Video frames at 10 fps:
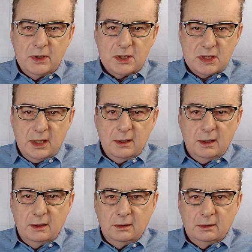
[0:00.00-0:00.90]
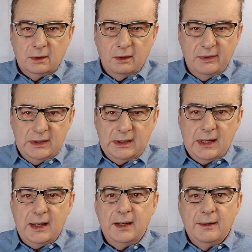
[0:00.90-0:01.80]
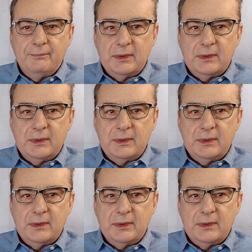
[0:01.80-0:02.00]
i z czego to wynika,